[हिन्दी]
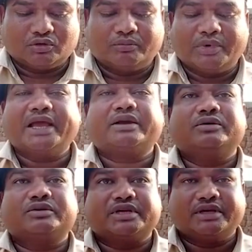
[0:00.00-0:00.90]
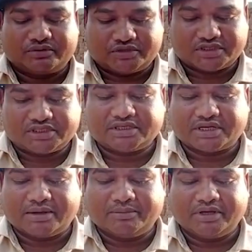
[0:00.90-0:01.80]
जो ब्लैक हॉर्स है वो सस्ती
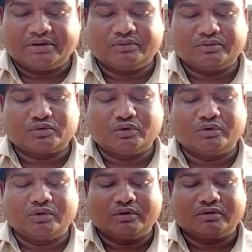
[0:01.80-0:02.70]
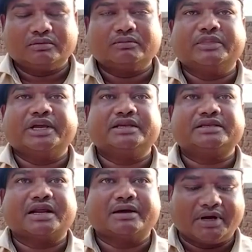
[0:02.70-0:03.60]
शराब है उसको लोग
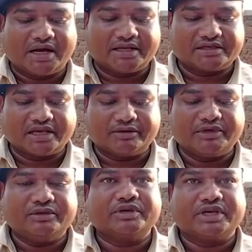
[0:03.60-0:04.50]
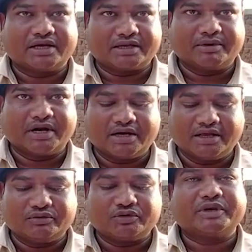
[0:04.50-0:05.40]
महंगी शराब आर एस आई वी जो यहाँ के ब्रांड
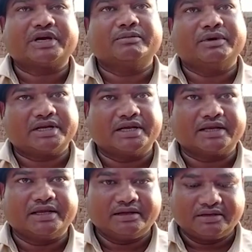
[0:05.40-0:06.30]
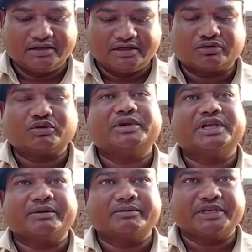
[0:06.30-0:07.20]
है उस पर कन्वर्ट करके इसको
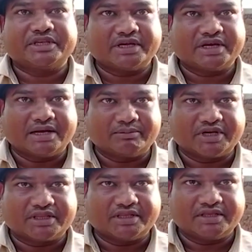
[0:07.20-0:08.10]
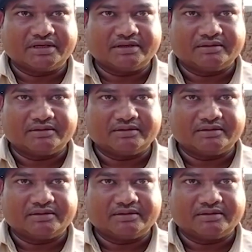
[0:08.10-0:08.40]
बाज़ार में बेचने का काम करते हैं